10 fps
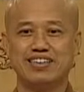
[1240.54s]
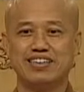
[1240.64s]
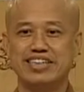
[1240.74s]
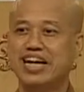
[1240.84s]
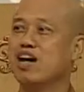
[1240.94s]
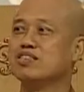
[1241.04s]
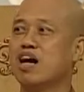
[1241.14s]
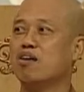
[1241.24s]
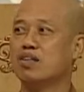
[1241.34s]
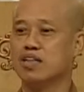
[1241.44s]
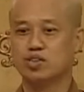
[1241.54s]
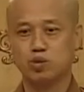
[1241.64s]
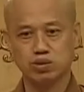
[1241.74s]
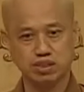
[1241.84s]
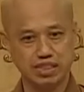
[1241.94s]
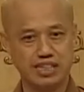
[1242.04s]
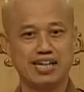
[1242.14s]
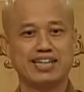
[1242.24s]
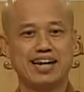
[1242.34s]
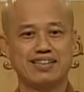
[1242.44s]
你要找的就是你可
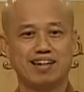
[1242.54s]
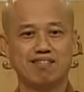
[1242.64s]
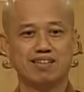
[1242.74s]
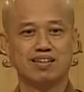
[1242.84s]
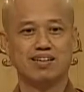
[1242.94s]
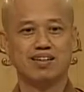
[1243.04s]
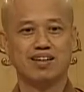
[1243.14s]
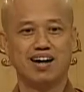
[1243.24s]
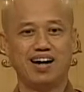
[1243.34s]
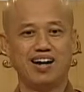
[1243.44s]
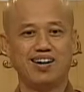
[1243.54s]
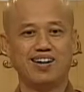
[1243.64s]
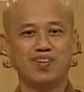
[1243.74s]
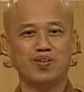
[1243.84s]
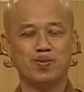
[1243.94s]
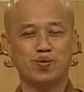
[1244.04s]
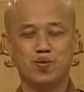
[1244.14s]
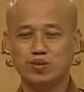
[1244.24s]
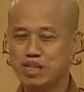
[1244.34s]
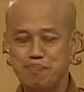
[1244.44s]
以看到的，啊，
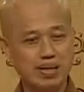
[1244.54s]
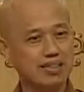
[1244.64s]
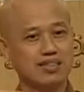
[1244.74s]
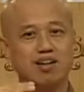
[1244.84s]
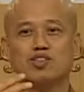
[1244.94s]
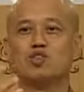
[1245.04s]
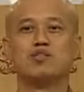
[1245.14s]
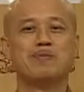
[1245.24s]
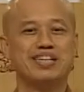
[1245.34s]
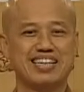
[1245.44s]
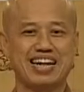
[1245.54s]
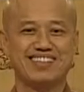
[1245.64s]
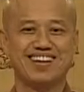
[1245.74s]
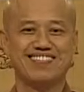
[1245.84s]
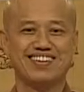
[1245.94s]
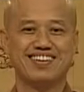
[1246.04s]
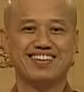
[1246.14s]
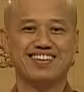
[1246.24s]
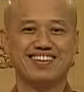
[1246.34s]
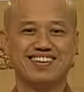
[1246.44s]
我你不能找的，就是不能看到的，
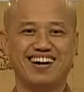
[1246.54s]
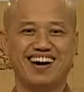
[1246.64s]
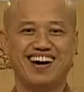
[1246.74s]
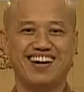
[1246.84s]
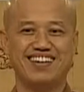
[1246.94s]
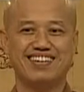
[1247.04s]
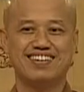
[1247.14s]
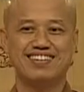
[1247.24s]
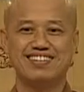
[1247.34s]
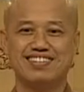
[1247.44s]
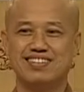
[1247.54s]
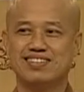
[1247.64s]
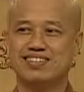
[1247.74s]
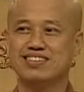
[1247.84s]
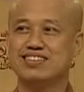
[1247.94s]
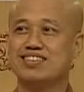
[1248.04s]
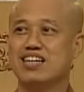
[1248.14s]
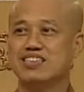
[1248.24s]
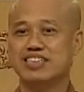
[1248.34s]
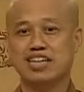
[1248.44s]
啊，这下
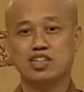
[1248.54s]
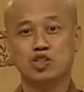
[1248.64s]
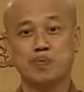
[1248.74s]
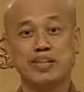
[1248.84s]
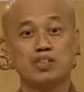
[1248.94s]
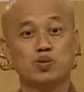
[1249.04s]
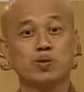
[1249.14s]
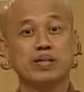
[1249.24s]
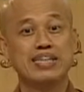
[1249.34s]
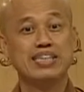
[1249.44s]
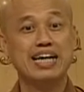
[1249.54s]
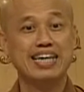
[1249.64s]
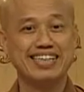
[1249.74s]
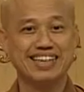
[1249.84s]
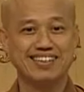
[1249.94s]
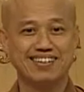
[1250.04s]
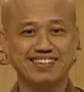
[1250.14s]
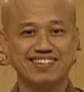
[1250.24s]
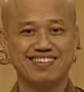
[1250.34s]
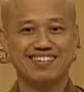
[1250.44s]
子猎人就被他说的一愣一愣的，
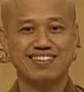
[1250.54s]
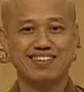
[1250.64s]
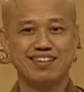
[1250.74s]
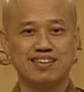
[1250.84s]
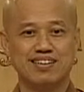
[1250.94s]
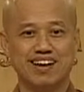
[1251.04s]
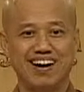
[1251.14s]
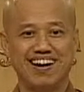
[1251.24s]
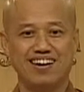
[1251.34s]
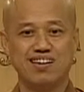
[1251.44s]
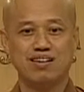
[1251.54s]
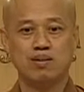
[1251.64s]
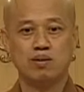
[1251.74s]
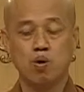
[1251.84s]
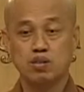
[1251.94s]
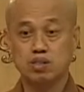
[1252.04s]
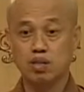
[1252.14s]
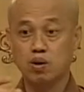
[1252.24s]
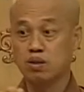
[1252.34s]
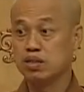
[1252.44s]
啊，或是
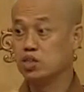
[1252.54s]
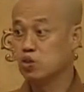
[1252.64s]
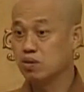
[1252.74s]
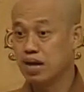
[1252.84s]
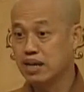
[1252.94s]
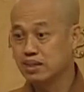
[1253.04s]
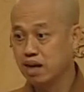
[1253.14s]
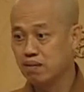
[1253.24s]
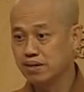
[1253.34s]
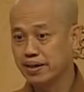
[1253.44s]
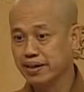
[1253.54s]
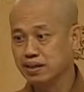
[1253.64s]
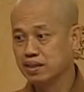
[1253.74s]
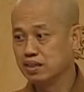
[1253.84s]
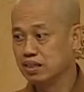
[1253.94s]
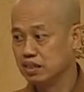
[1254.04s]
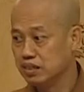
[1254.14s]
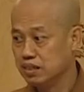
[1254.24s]
说你就看到呢，你